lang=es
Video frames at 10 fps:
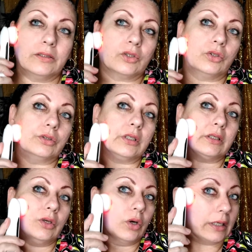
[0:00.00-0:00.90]

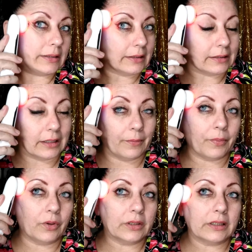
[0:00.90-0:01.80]
Entonces, lo que sí les
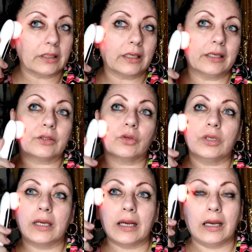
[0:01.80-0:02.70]
puedo decir que esto
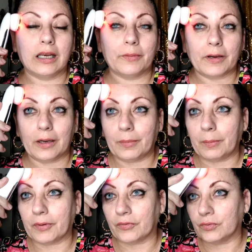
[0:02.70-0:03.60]
llega a las
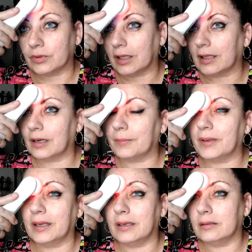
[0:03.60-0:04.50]
capas profundas de la
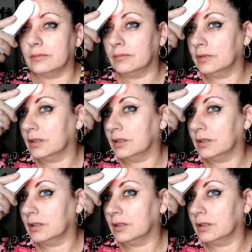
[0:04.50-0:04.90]
piel